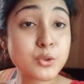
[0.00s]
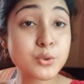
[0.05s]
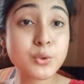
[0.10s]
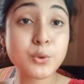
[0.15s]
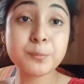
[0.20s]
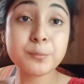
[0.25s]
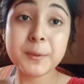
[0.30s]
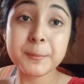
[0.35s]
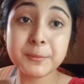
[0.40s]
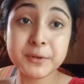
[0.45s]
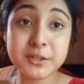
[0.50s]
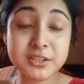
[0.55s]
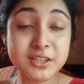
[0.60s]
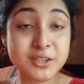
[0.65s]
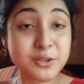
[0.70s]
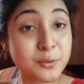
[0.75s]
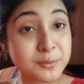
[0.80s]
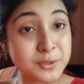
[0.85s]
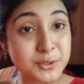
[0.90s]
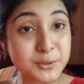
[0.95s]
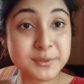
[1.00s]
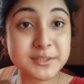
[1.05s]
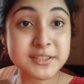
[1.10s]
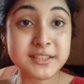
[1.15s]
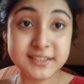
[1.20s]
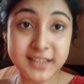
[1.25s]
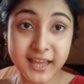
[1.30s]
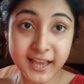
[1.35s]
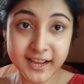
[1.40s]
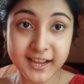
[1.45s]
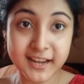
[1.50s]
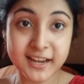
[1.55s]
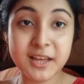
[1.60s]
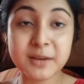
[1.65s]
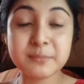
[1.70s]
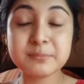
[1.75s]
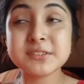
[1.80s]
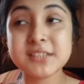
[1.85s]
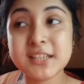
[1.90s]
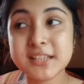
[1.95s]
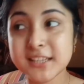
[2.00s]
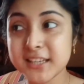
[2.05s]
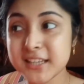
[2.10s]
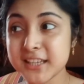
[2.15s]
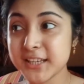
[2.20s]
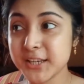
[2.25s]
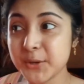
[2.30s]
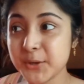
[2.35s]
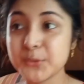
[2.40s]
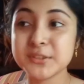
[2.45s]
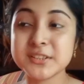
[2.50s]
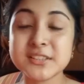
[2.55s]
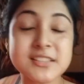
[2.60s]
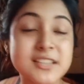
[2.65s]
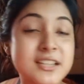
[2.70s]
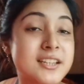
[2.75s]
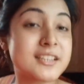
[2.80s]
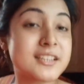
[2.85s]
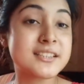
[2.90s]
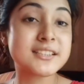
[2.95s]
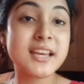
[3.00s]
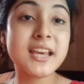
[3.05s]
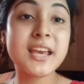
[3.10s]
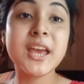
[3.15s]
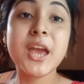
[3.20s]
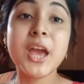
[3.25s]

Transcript: তো প্রিপারেশনও আমি তোমাদের দেখালাম যে কি কি হচ্ছে নিচে